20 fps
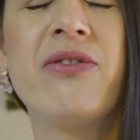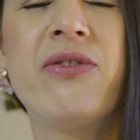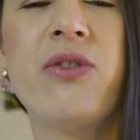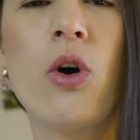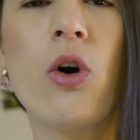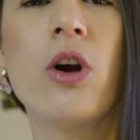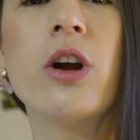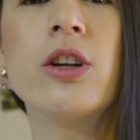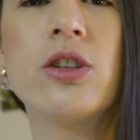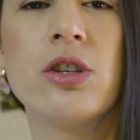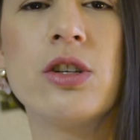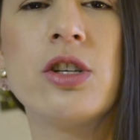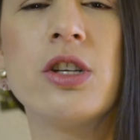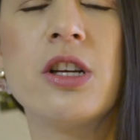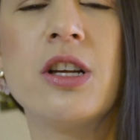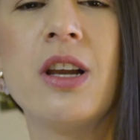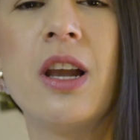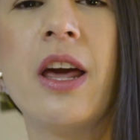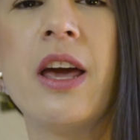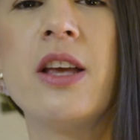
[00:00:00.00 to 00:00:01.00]
forte de
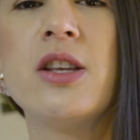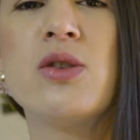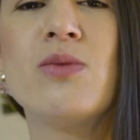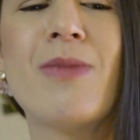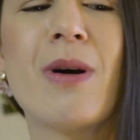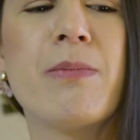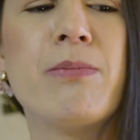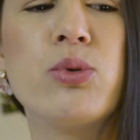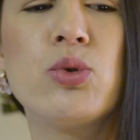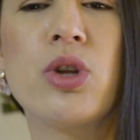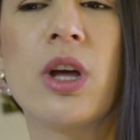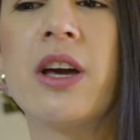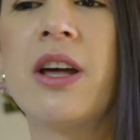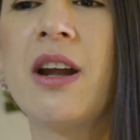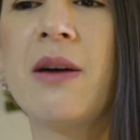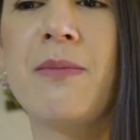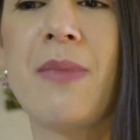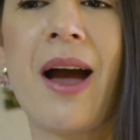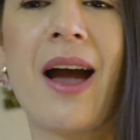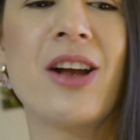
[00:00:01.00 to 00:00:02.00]
inglês, uma puta
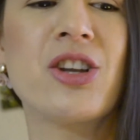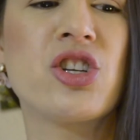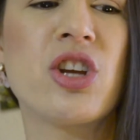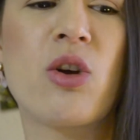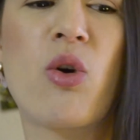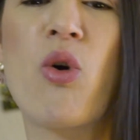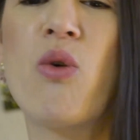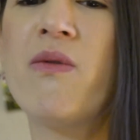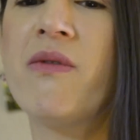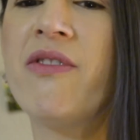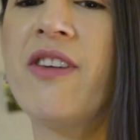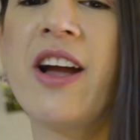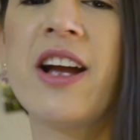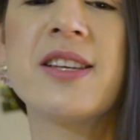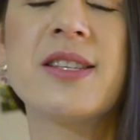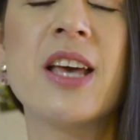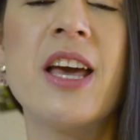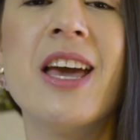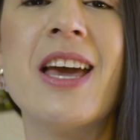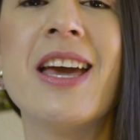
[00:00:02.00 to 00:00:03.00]
gramática,
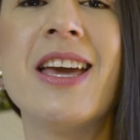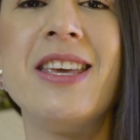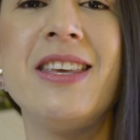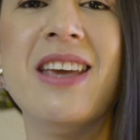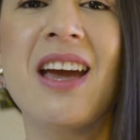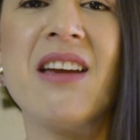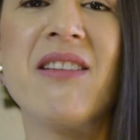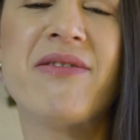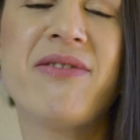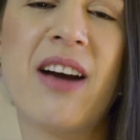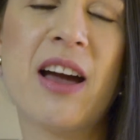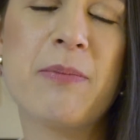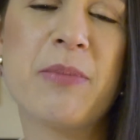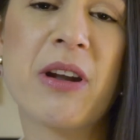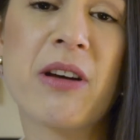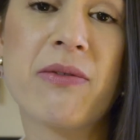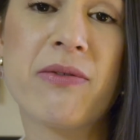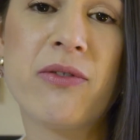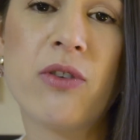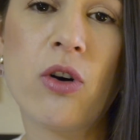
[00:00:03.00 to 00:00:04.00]
conversa, e aí vai
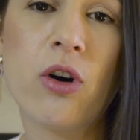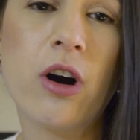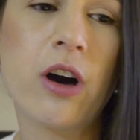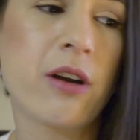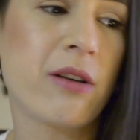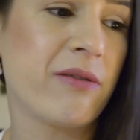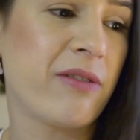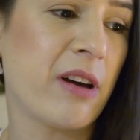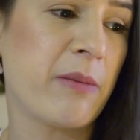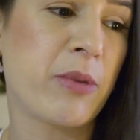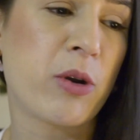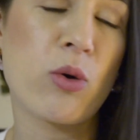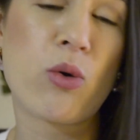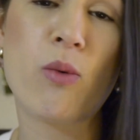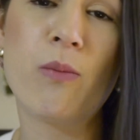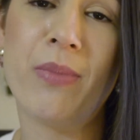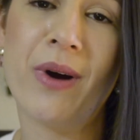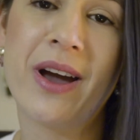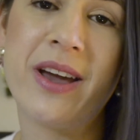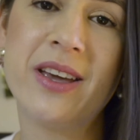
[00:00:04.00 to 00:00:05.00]
para fora, vai para
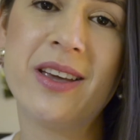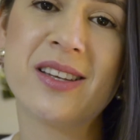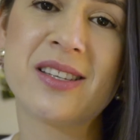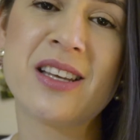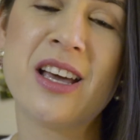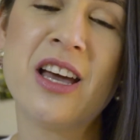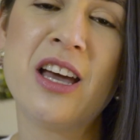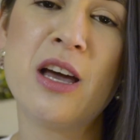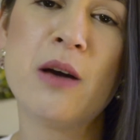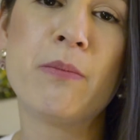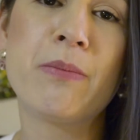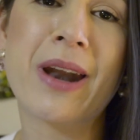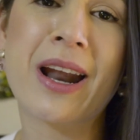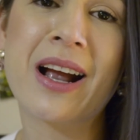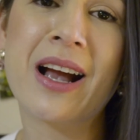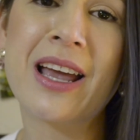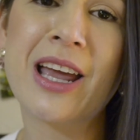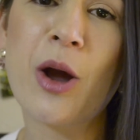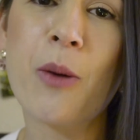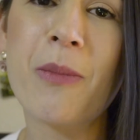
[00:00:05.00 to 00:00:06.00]
algum país para
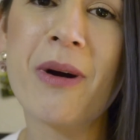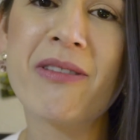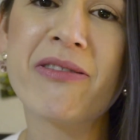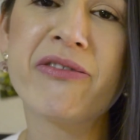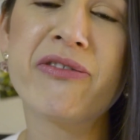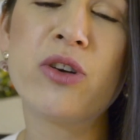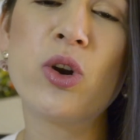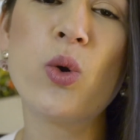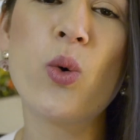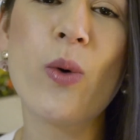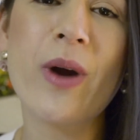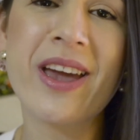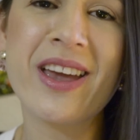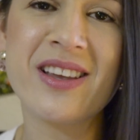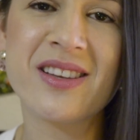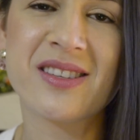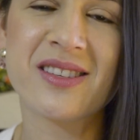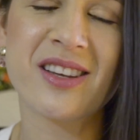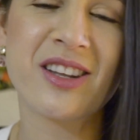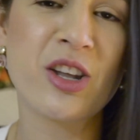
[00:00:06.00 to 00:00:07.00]
ganhar uma
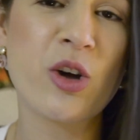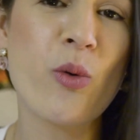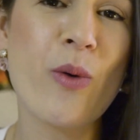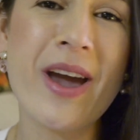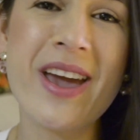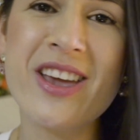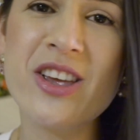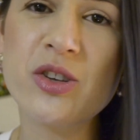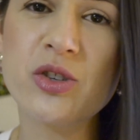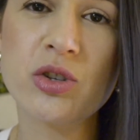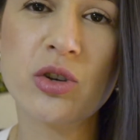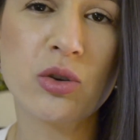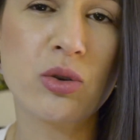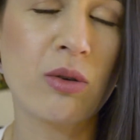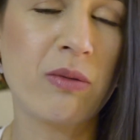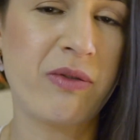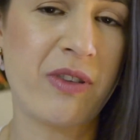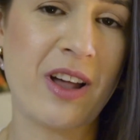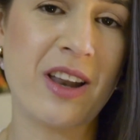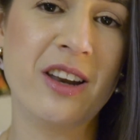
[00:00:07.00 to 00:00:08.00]
fluência. Não é isso que eu tô
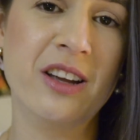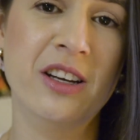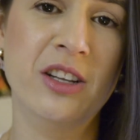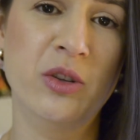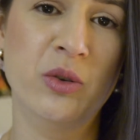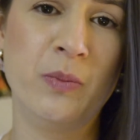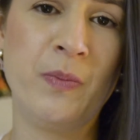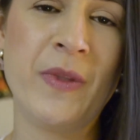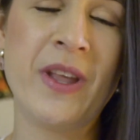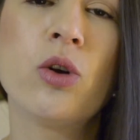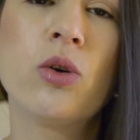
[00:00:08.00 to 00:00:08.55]
falando.